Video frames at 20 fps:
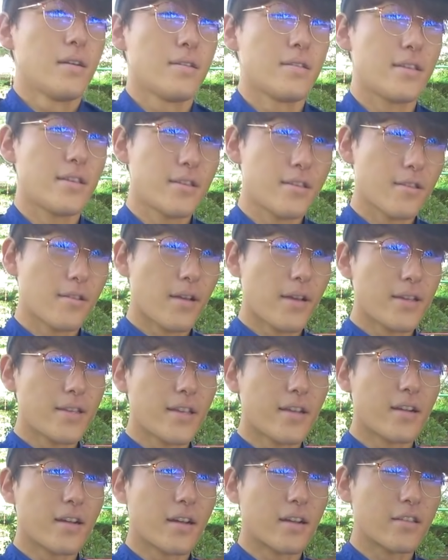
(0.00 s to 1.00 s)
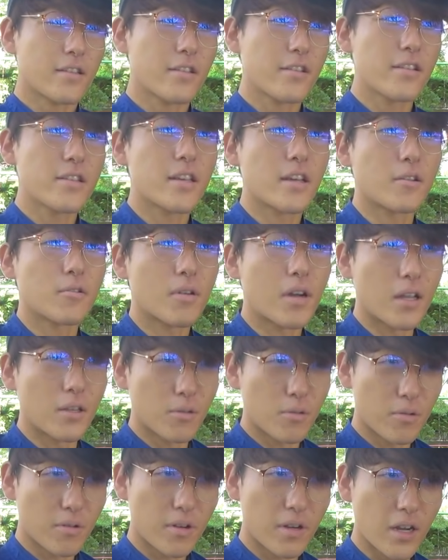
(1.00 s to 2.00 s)
実は以前から水産の監
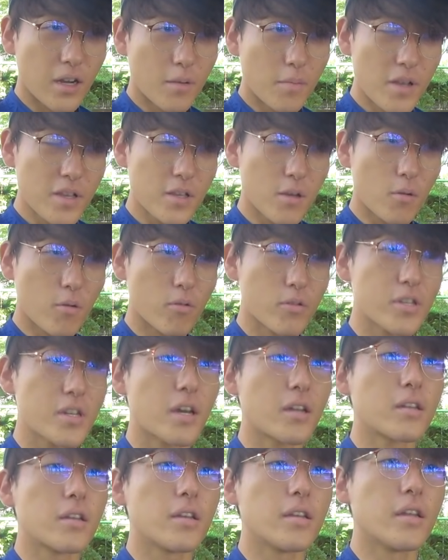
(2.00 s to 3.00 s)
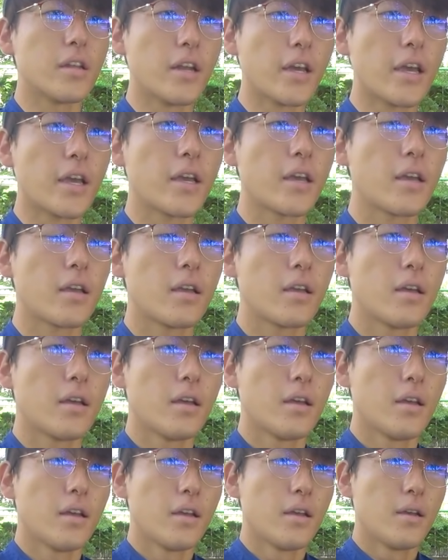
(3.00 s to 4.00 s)
督がマサを欲しがっていてね、
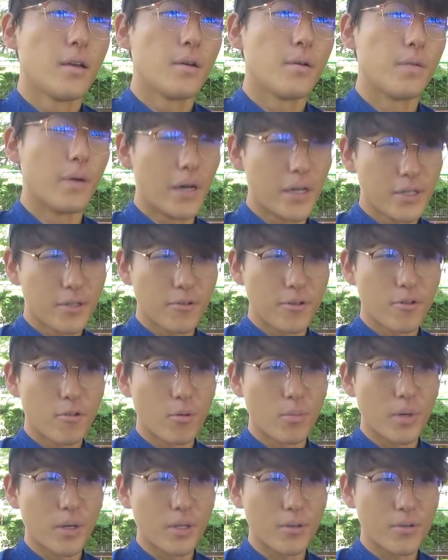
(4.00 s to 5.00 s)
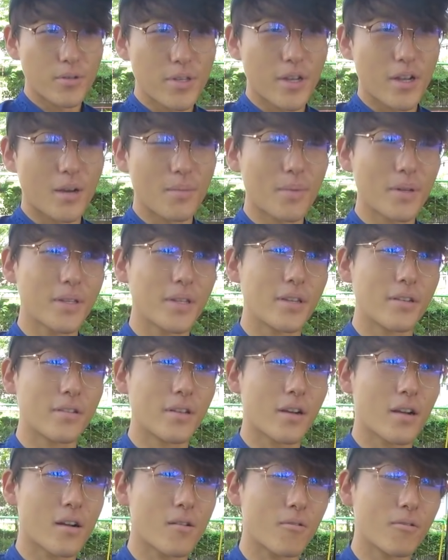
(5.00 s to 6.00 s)
ファーストにコンバーて頑張っている
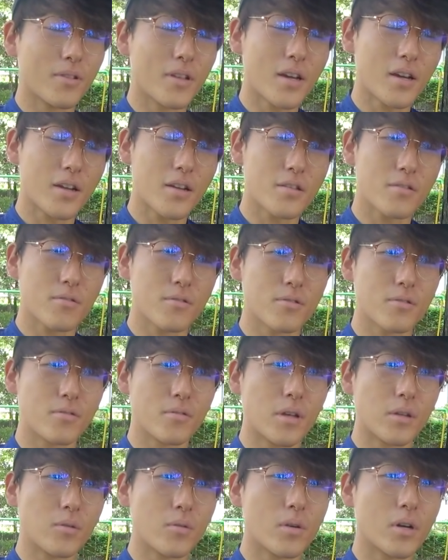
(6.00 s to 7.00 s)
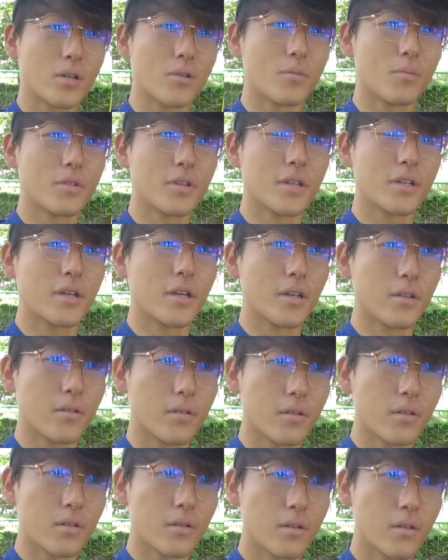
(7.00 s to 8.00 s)
中、こんな話をするのはどうかと思ったんだけど、
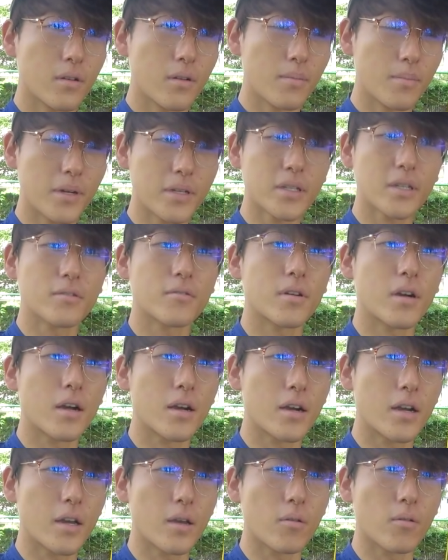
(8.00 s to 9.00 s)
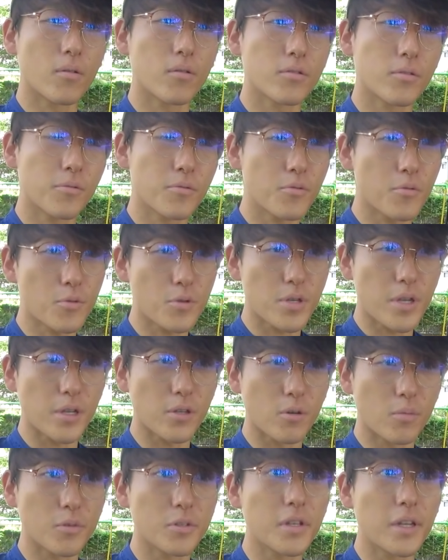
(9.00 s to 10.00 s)
マサの考えを尊重したい
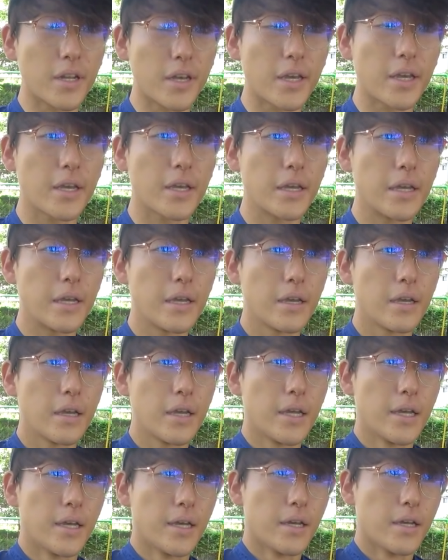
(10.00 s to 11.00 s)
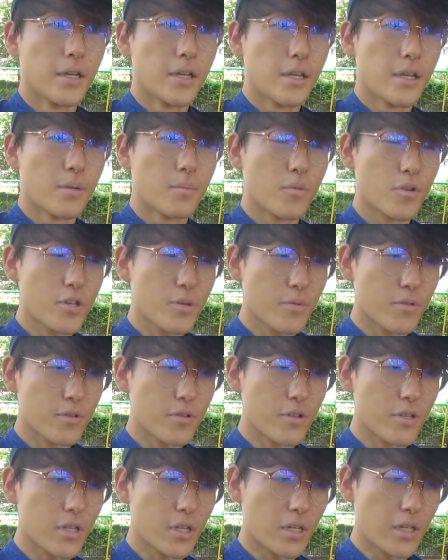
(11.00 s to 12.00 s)
と思ってね。もしも
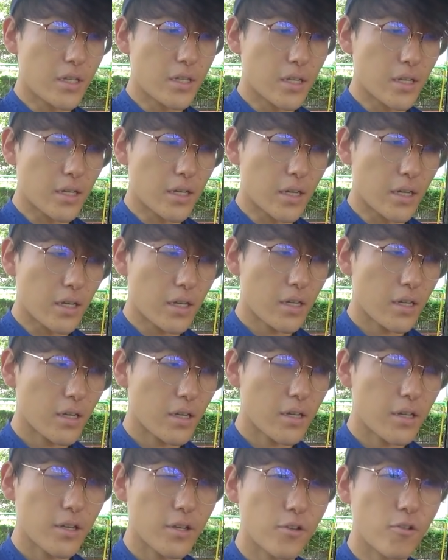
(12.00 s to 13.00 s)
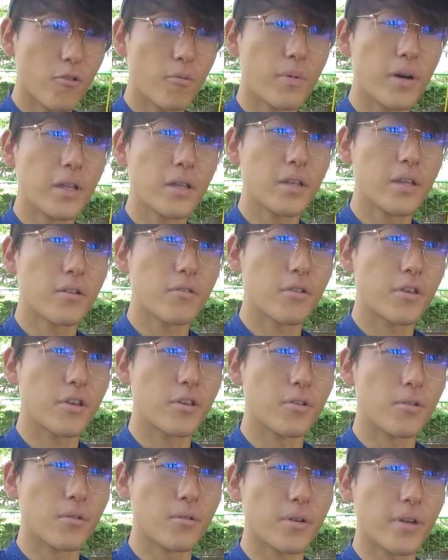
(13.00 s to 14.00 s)
水産に行ったらよばんでの
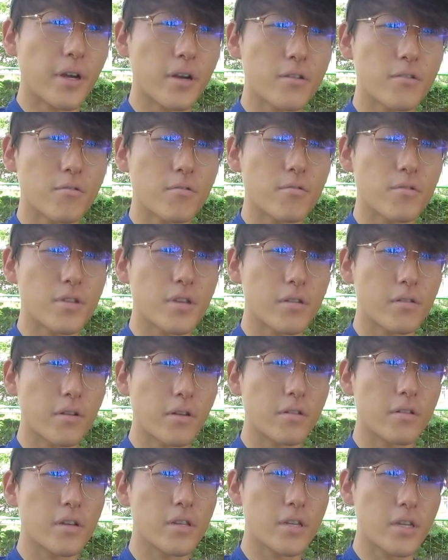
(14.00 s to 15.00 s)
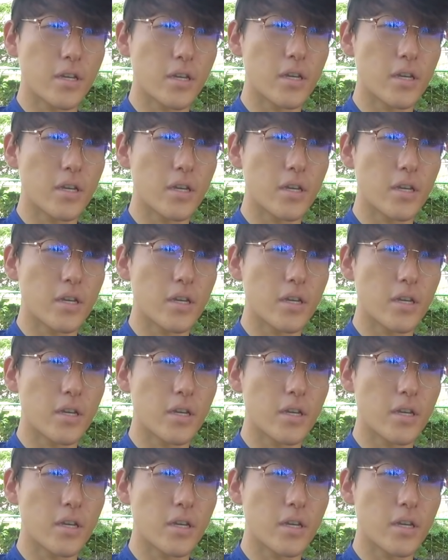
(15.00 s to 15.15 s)
起用を約束してくれるらしい。